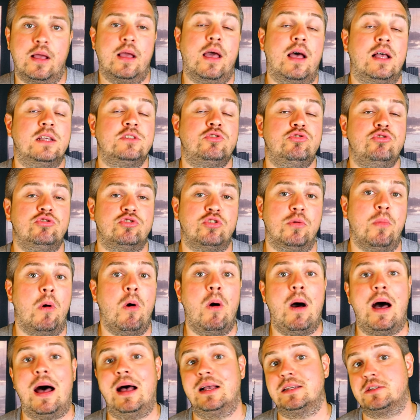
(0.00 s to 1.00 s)
grâce
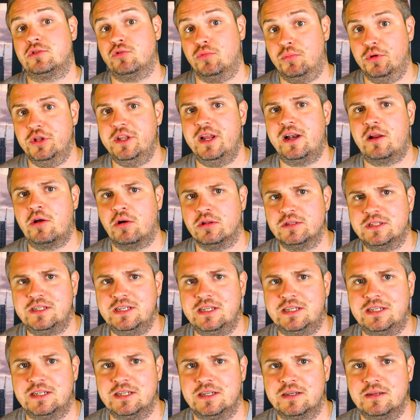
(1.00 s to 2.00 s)
justement à son modèle
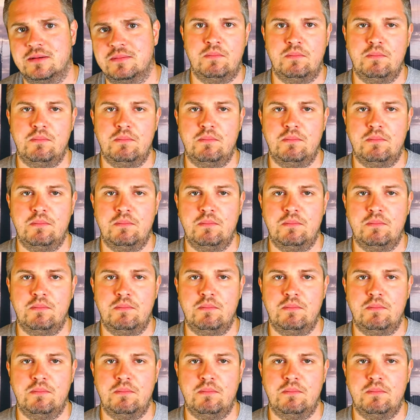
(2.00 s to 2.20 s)
quantique.